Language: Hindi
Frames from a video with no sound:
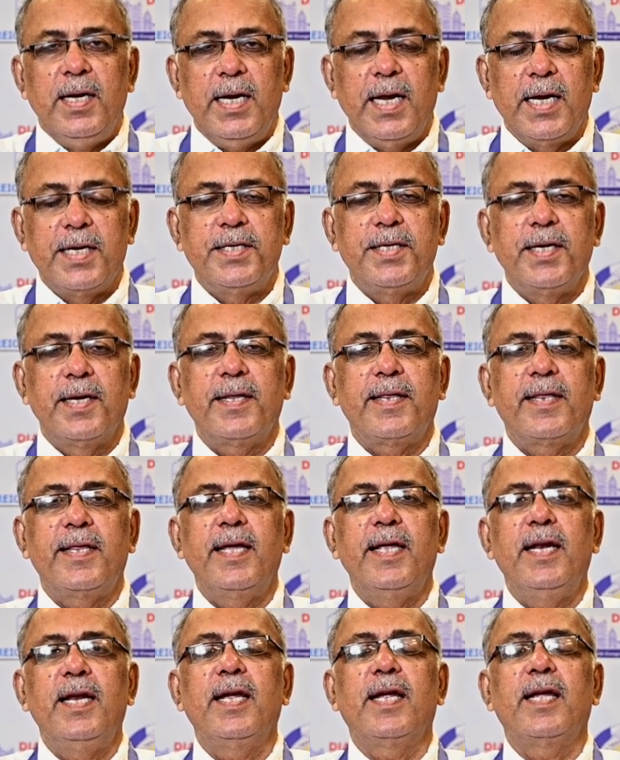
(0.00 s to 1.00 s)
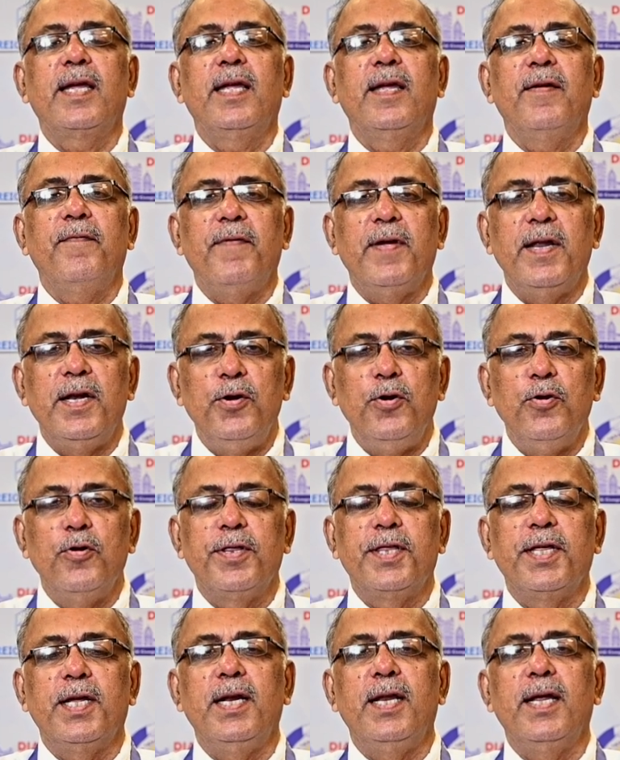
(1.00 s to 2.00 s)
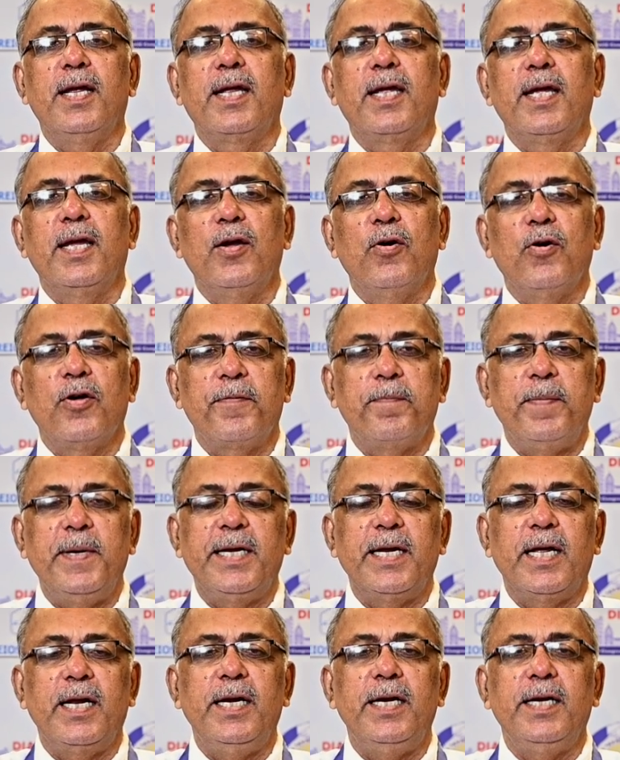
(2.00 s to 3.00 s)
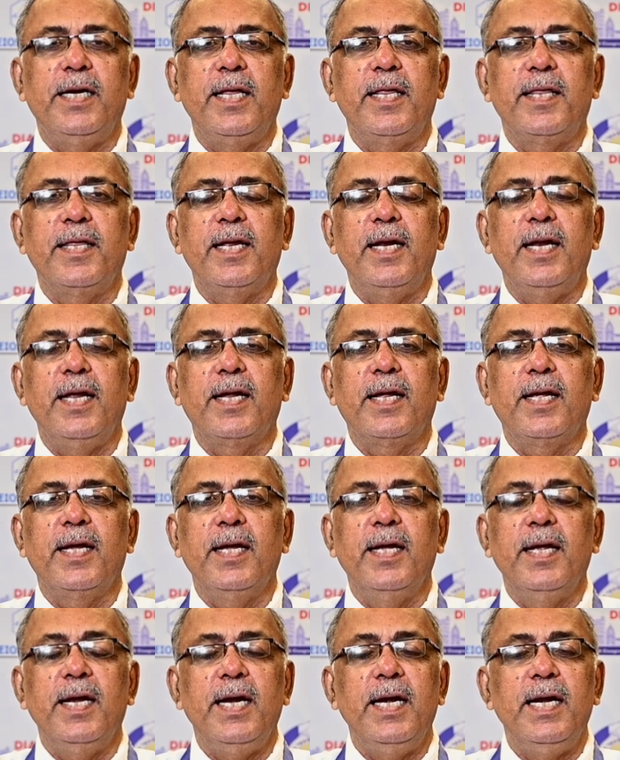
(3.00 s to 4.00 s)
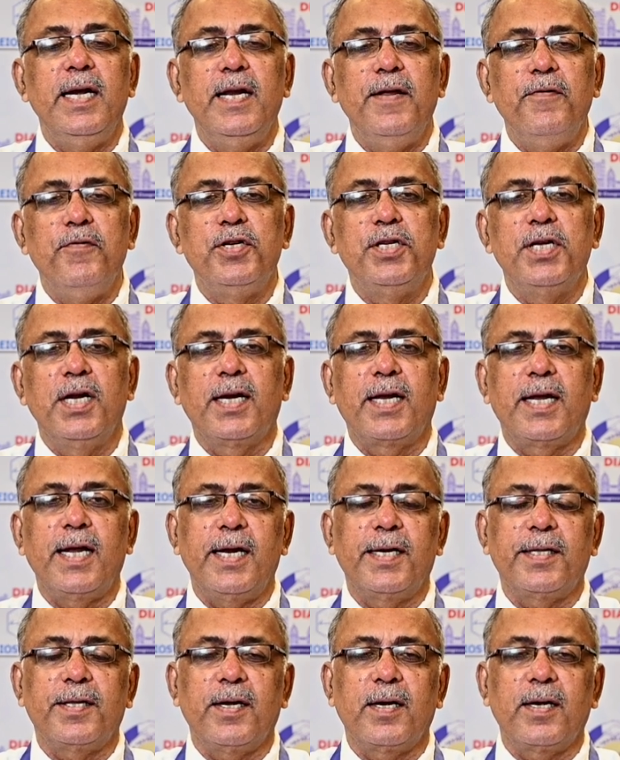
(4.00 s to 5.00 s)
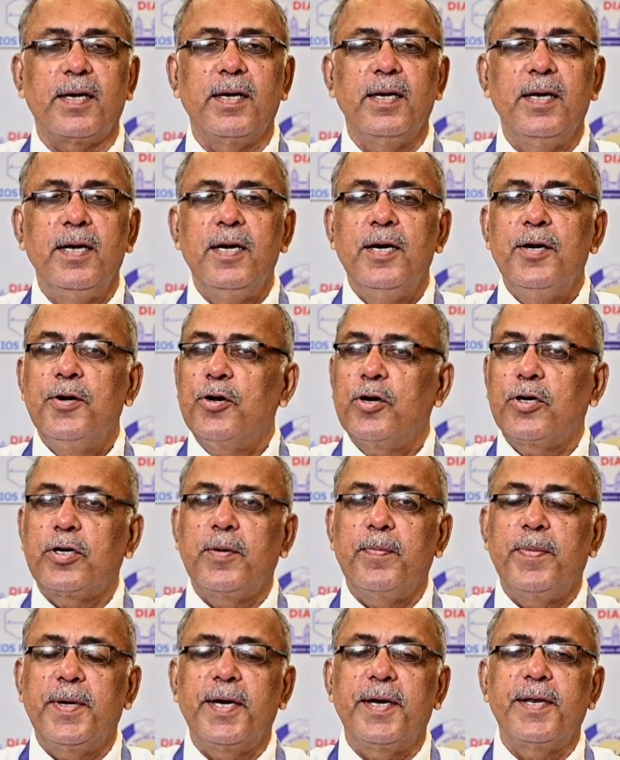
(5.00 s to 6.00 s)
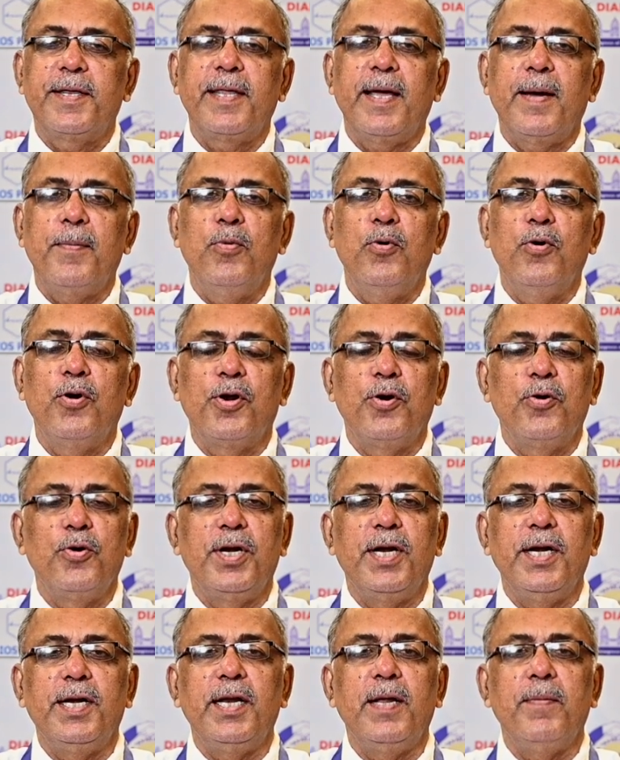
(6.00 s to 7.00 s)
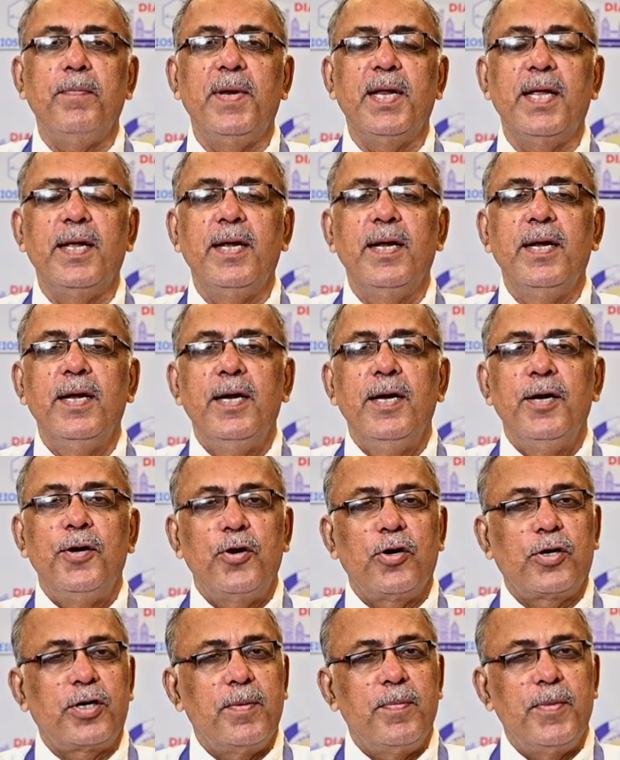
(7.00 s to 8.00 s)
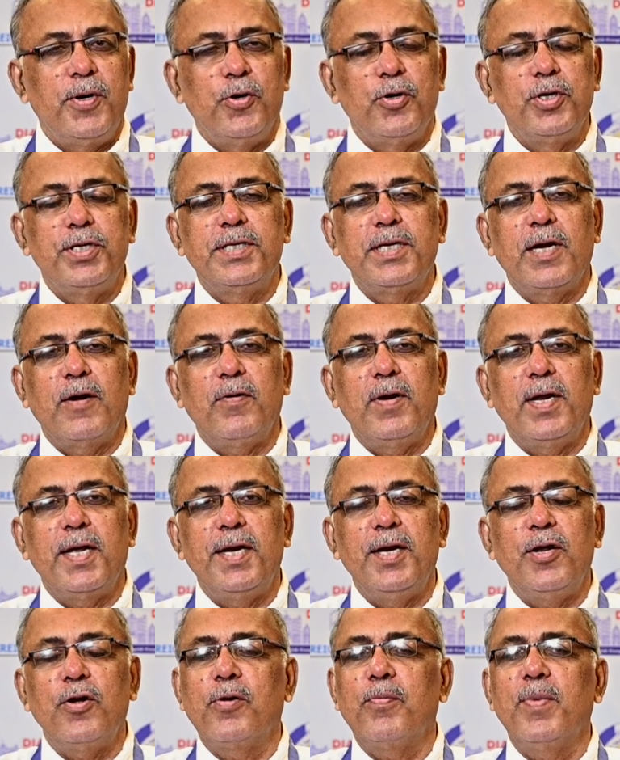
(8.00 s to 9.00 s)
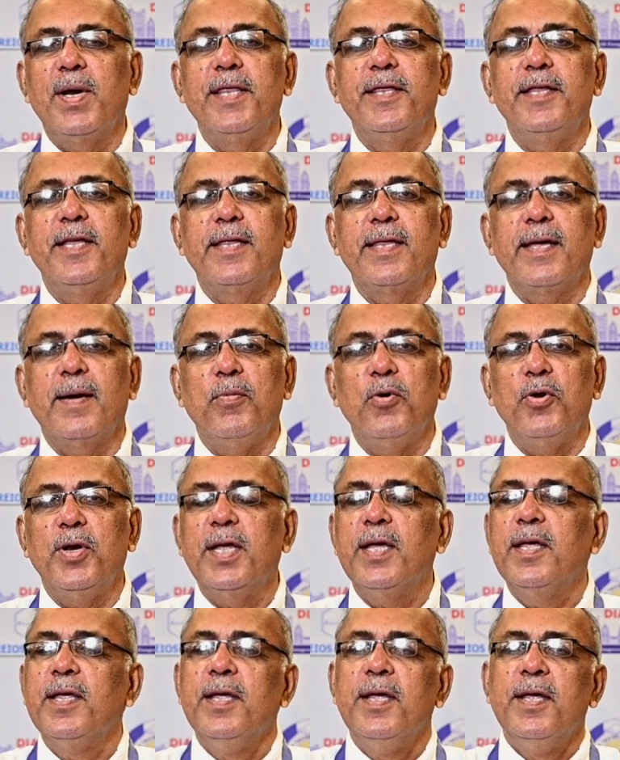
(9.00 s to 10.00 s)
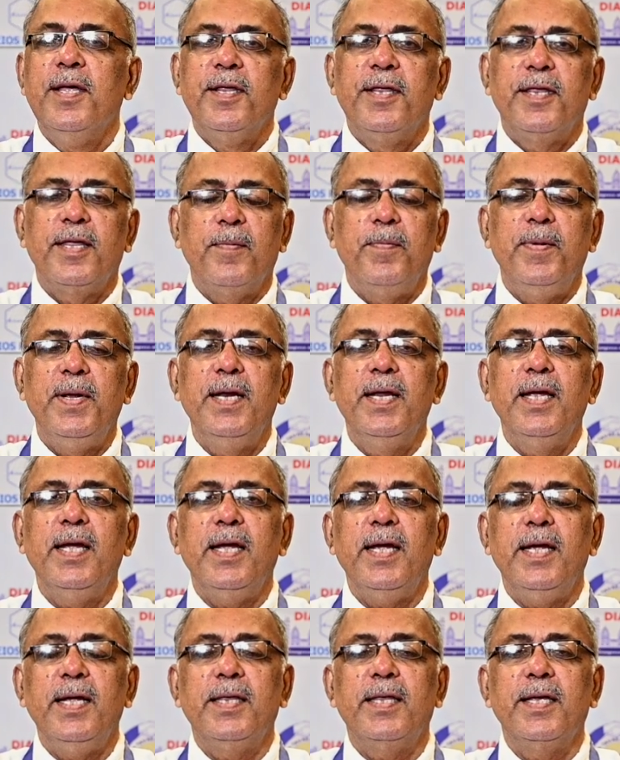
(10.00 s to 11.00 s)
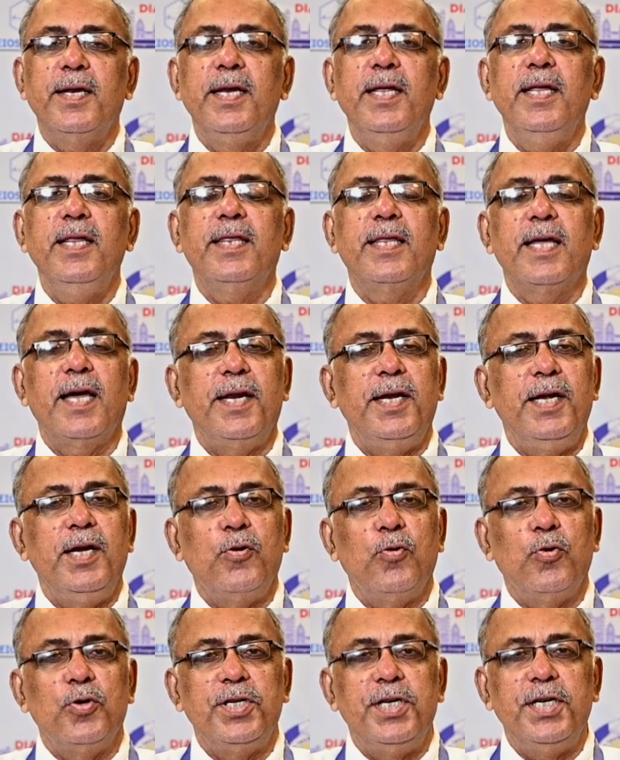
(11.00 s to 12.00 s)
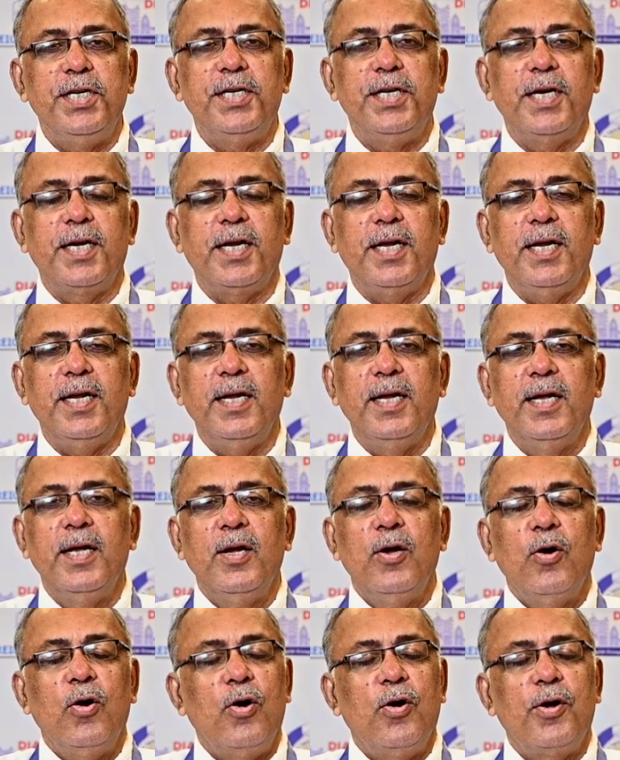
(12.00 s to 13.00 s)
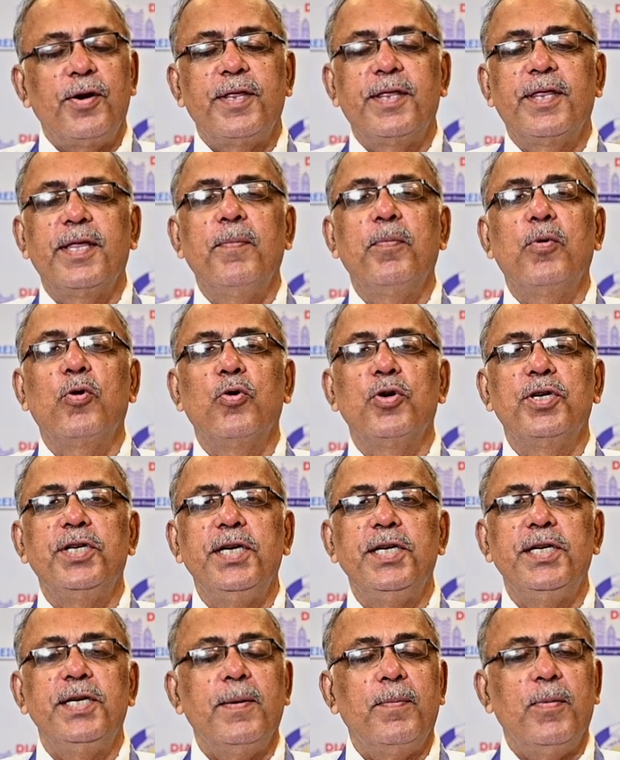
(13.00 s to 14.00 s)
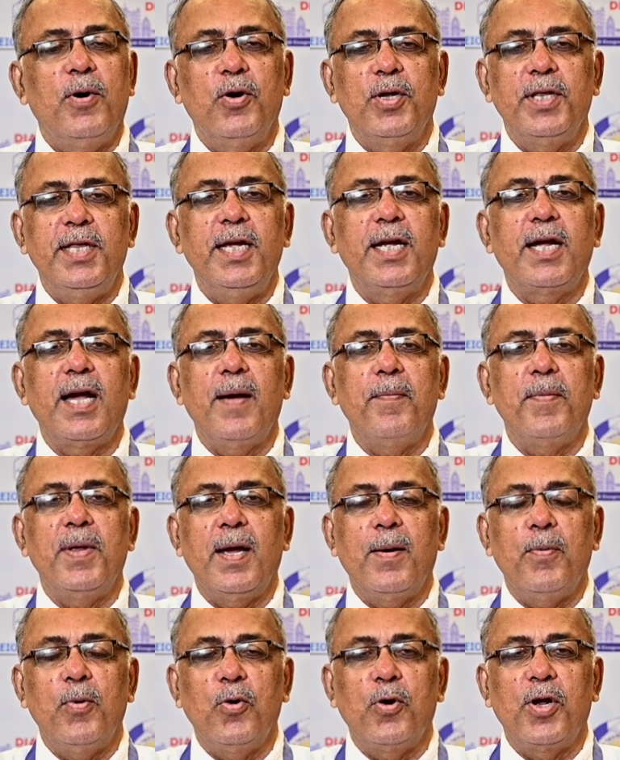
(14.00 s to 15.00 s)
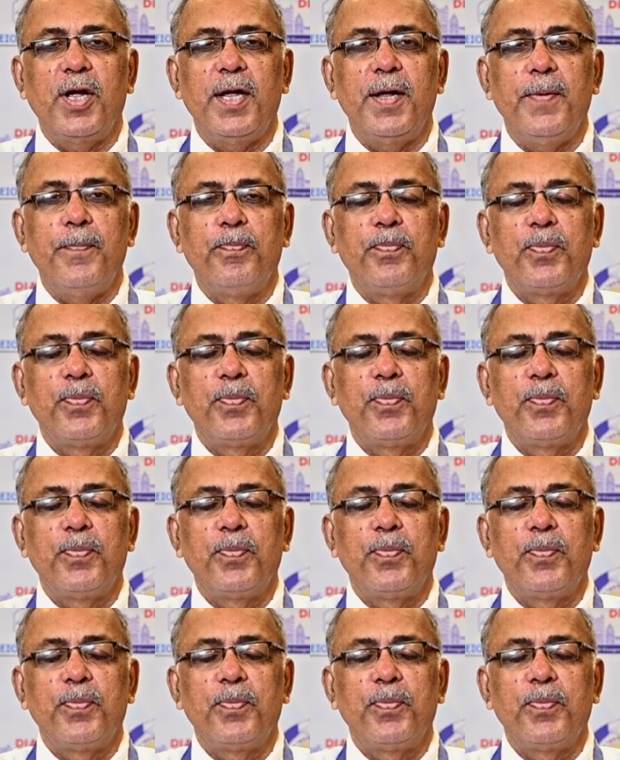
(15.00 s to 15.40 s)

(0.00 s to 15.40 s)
लेक्चर से लेके वेन्यू से लेके हॉस्पिटैलिटी से लेके इंडिविजुअल केयर तक डॉक्टर भरत साबू और उनकी टीम ने डॉक्टर मनोज चावला ने और बंसी साबू ने सभी ने इतनी सारी कोशिशें की और सब कोशिशें बहुत ही कामयाब हो गई